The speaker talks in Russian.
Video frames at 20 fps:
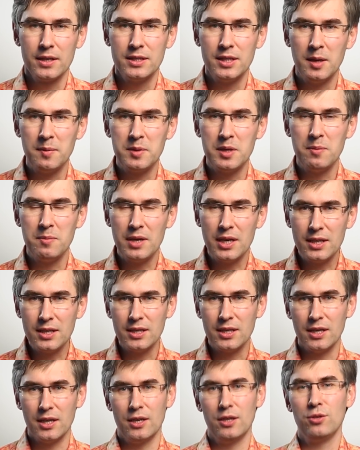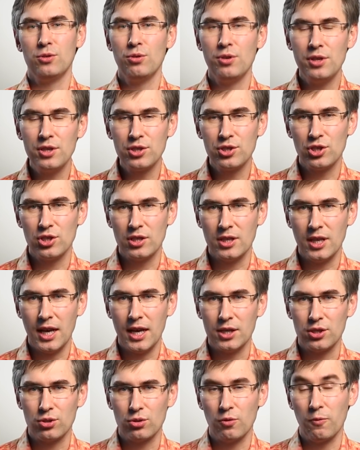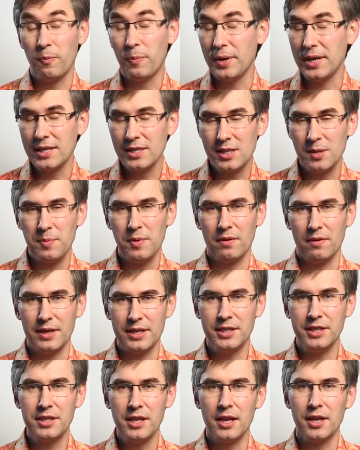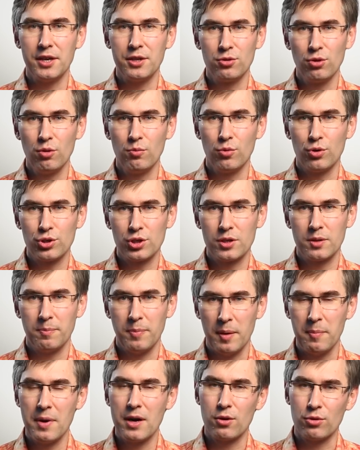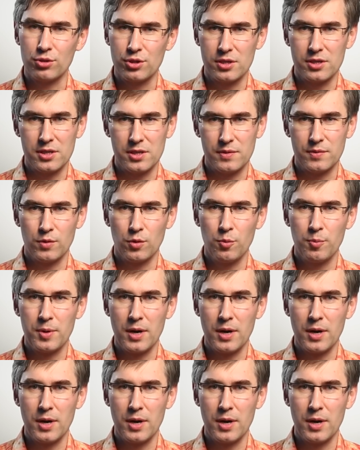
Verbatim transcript: Тем не менее, юрист считает, что в принципе водитель Рено может побороться за свою